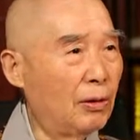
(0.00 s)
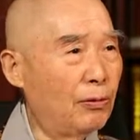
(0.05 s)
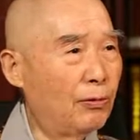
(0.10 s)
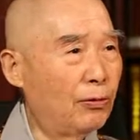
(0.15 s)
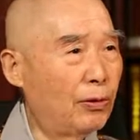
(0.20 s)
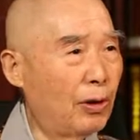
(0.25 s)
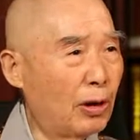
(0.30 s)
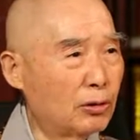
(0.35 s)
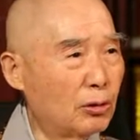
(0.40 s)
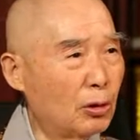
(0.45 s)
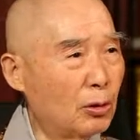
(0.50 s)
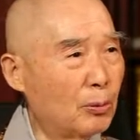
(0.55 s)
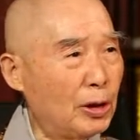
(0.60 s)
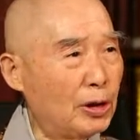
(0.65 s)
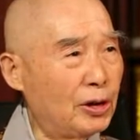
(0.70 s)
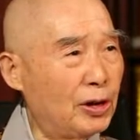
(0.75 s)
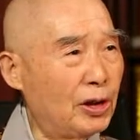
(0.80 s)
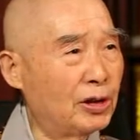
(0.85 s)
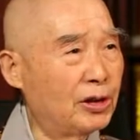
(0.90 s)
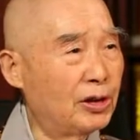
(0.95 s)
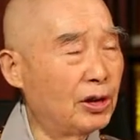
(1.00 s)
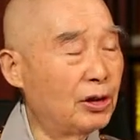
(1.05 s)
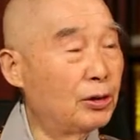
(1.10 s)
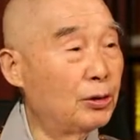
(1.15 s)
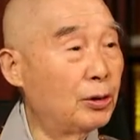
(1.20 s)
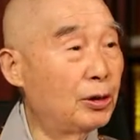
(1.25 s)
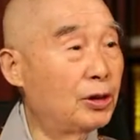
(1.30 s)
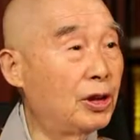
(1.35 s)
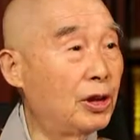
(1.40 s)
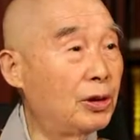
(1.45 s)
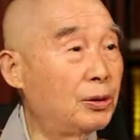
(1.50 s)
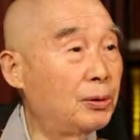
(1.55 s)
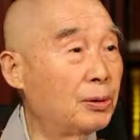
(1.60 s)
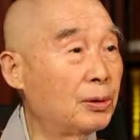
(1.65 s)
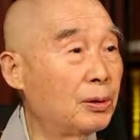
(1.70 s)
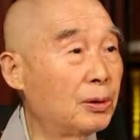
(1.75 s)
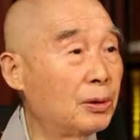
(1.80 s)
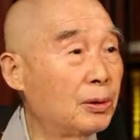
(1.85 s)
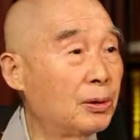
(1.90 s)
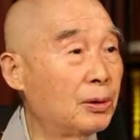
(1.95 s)
跟方东梅先生学哲
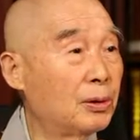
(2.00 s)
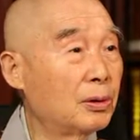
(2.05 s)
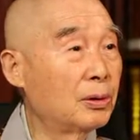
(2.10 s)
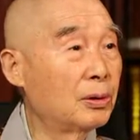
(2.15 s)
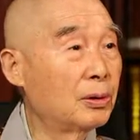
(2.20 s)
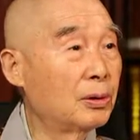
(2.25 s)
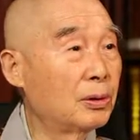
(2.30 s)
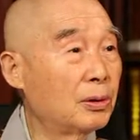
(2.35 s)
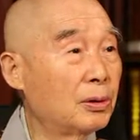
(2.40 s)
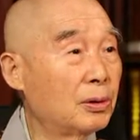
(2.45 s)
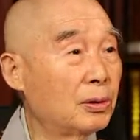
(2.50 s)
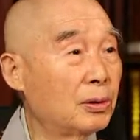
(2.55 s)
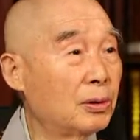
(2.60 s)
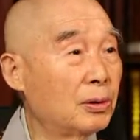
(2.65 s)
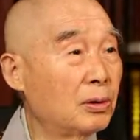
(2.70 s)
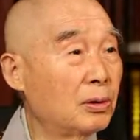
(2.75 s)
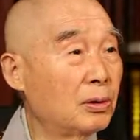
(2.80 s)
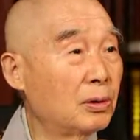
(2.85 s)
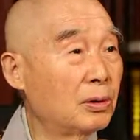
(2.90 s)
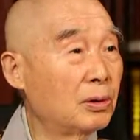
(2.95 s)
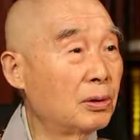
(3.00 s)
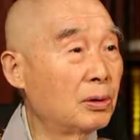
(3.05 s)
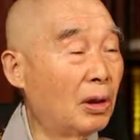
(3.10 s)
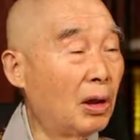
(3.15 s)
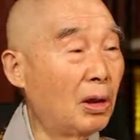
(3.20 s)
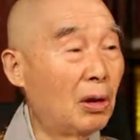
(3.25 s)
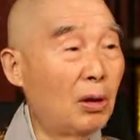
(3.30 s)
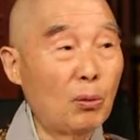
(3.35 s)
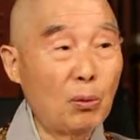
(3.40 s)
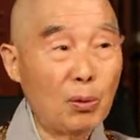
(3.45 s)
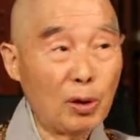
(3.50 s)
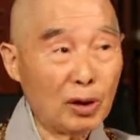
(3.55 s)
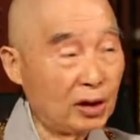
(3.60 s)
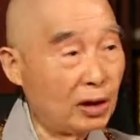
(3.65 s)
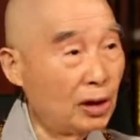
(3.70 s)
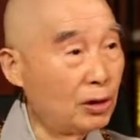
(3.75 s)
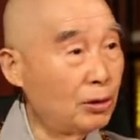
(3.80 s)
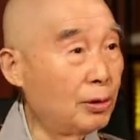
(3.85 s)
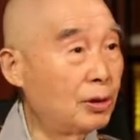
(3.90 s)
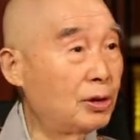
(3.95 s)
学啊，我
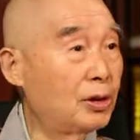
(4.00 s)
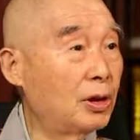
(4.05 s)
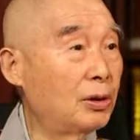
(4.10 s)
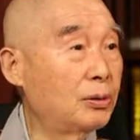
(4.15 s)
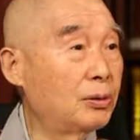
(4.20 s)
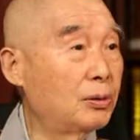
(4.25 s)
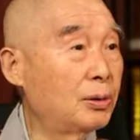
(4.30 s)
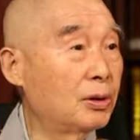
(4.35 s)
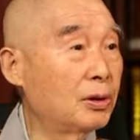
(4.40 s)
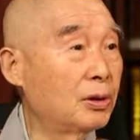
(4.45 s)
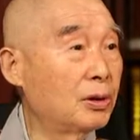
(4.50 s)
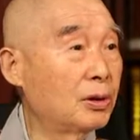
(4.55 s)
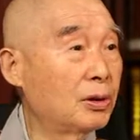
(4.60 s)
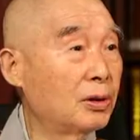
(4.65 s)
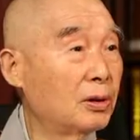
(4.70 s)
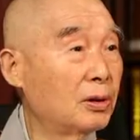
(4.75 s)
跟他学哲学。